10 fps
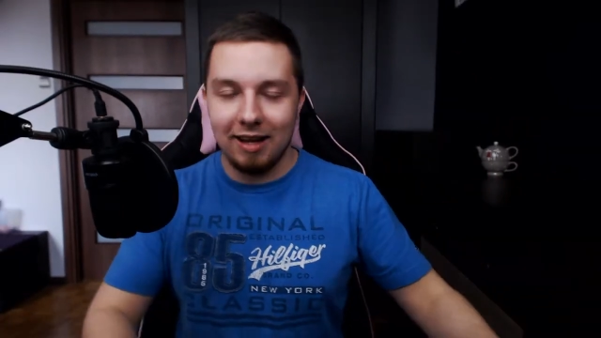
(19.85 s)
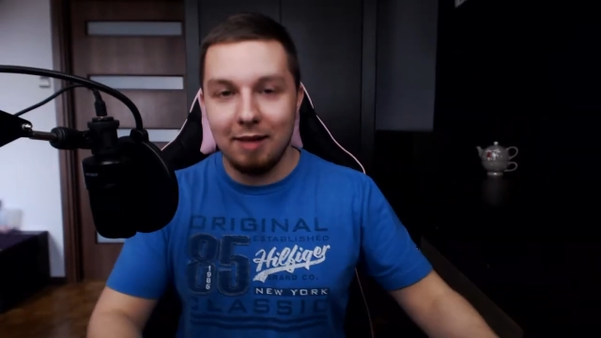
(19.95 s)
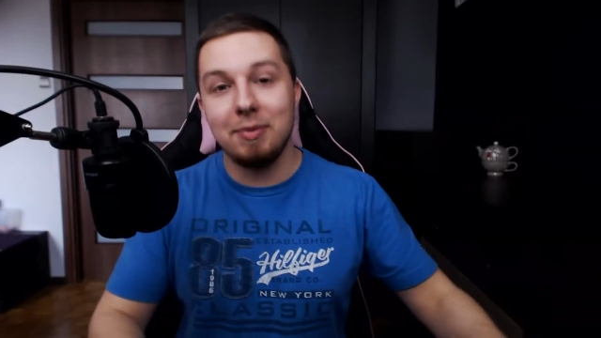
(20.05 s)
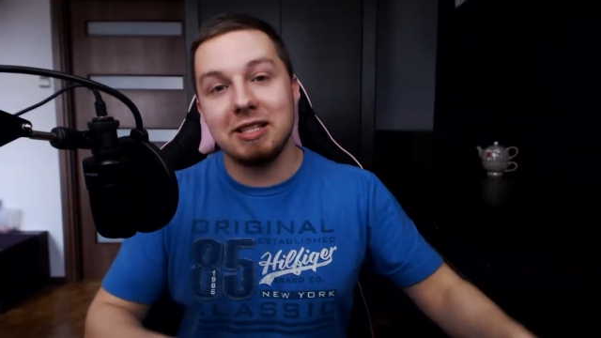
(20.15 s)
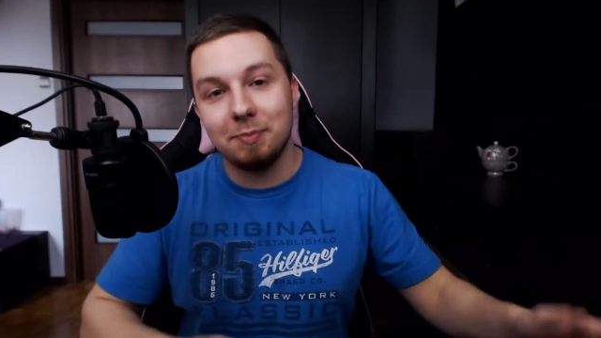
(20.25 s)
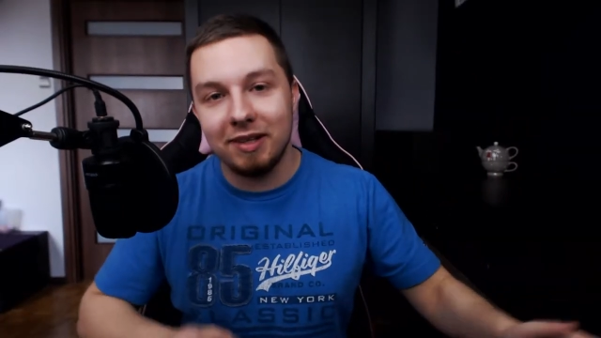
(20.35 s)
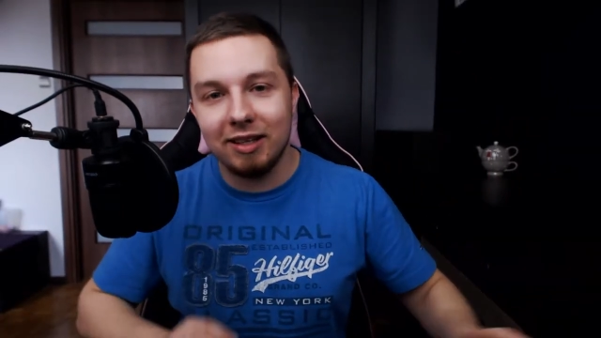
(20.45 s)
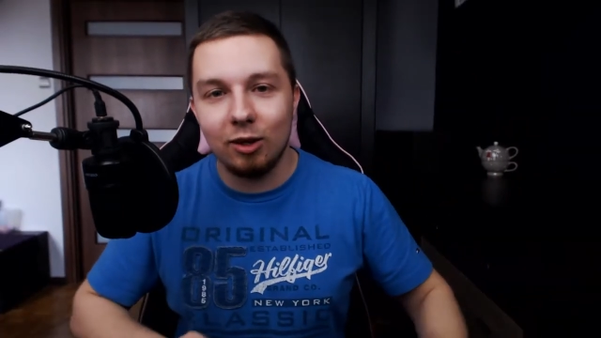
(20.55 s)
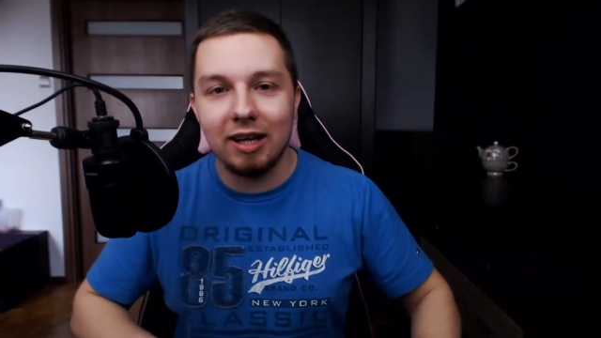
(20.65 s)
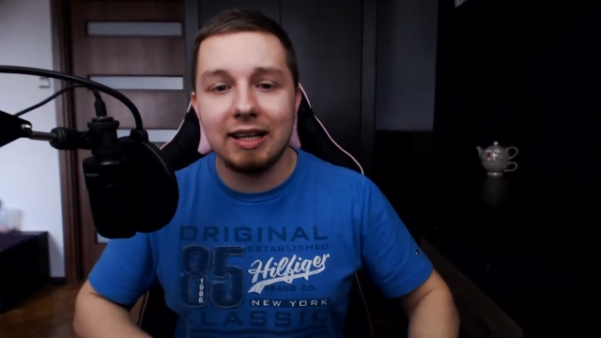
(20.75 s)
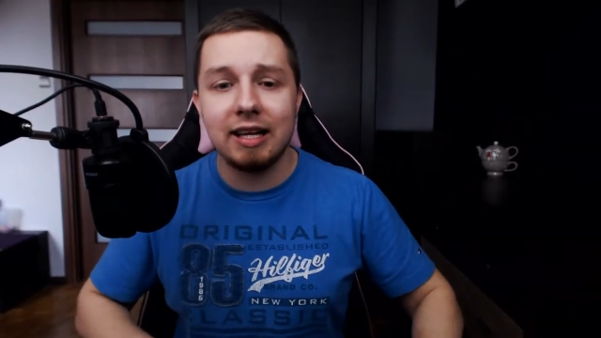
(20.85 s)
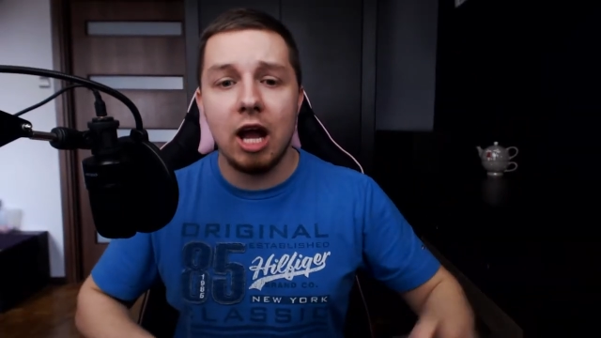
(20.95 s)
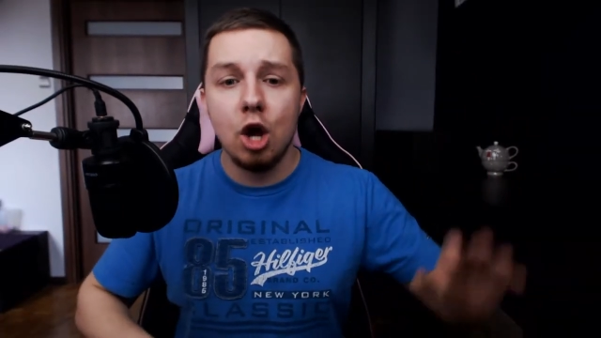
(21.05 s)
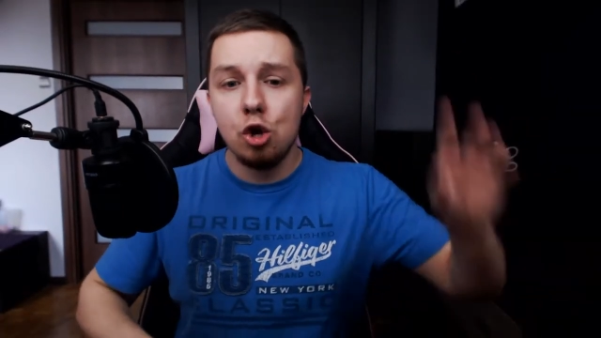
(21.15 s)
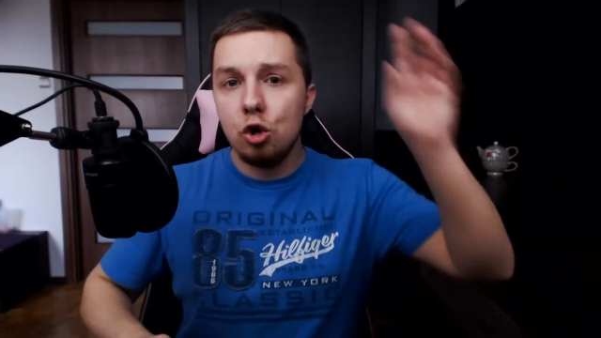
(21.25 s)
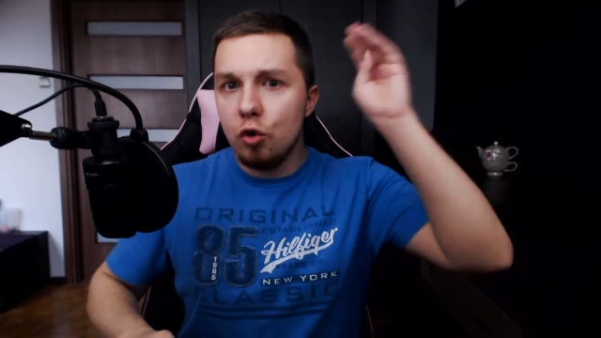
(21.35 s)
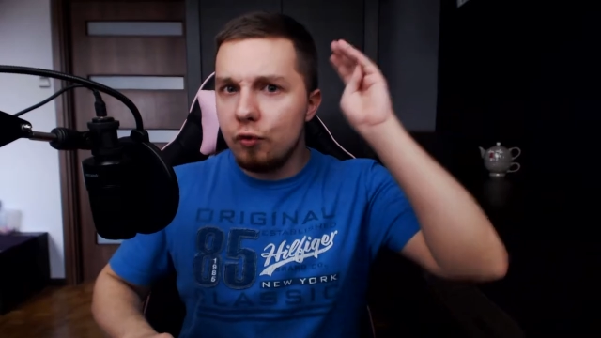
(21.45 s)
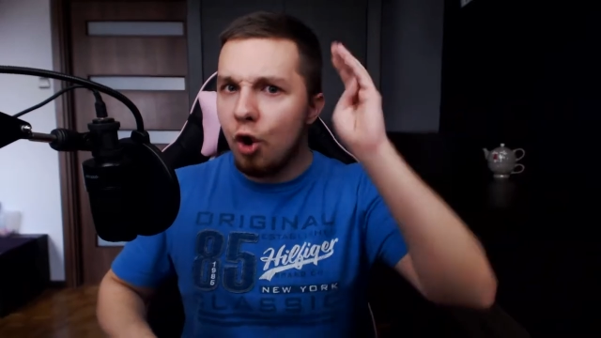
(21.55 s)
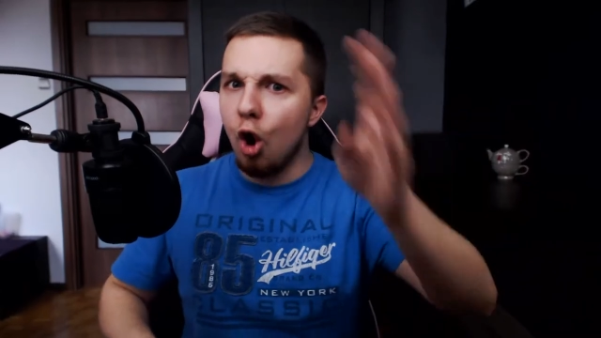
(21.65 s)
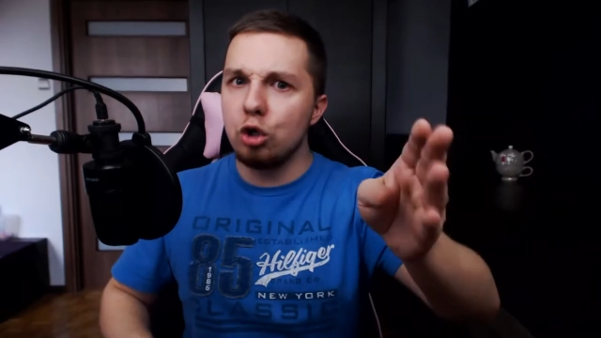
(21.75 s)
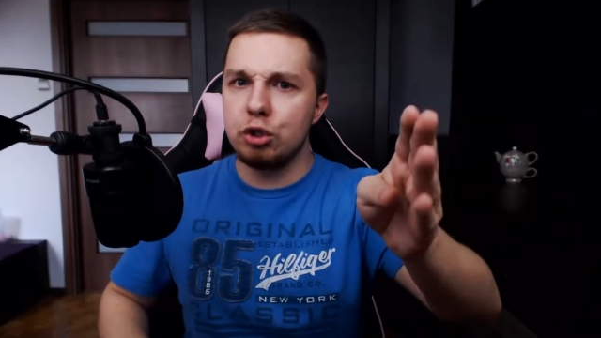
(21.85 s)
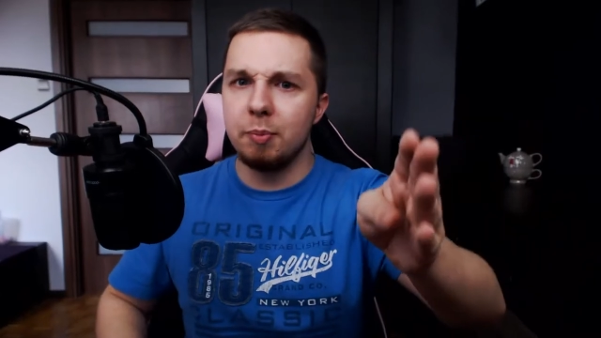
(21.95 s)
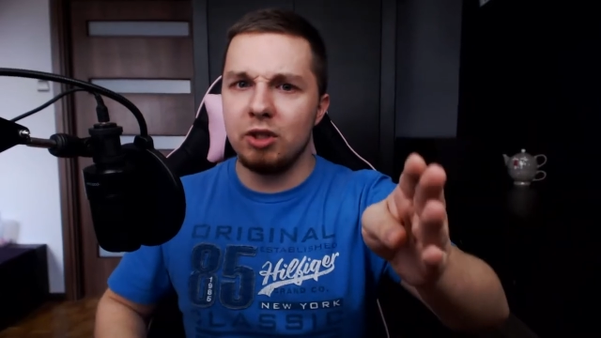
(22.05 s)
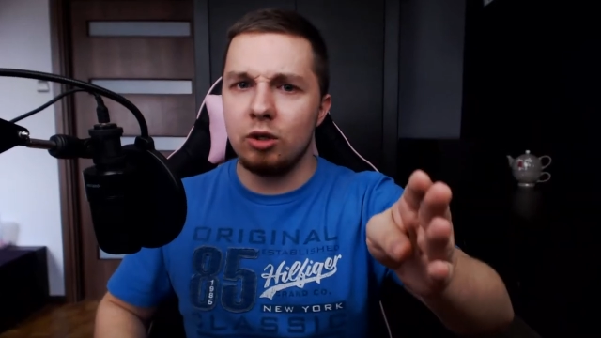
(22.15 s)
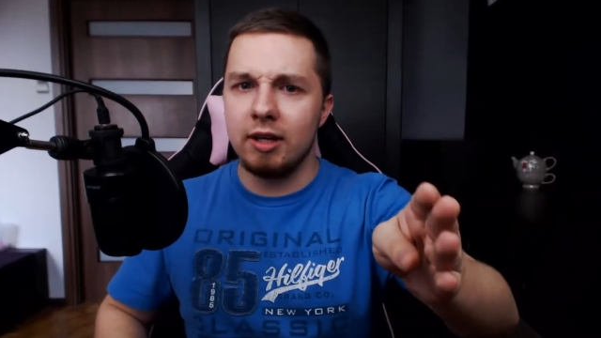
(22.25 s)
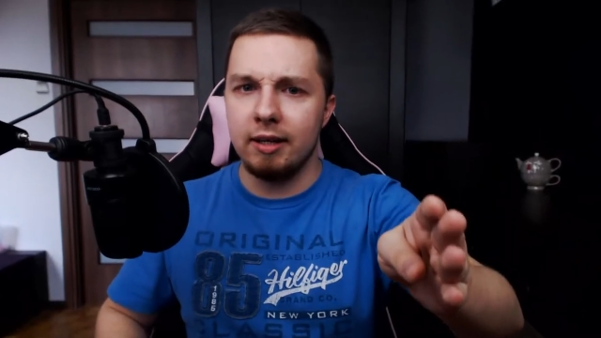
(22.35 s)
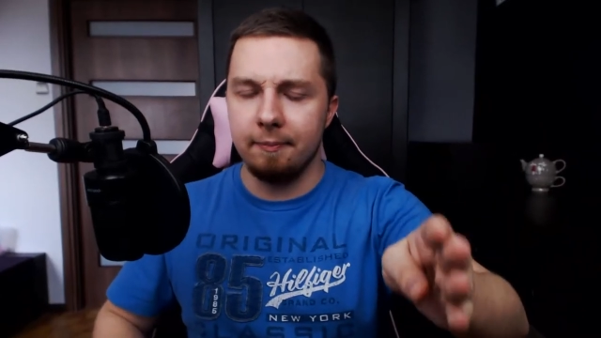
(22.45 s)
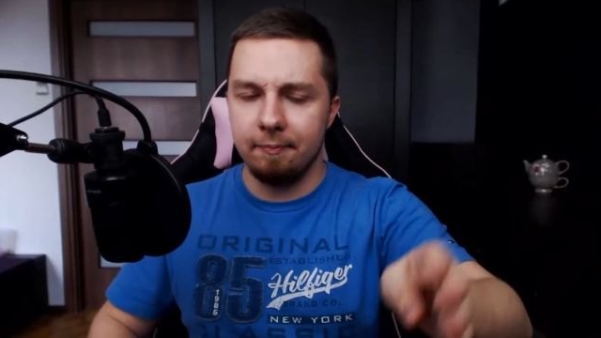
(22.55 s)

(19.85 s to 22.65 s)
Ale bez zbędnego gadania, wchodźmy do gry.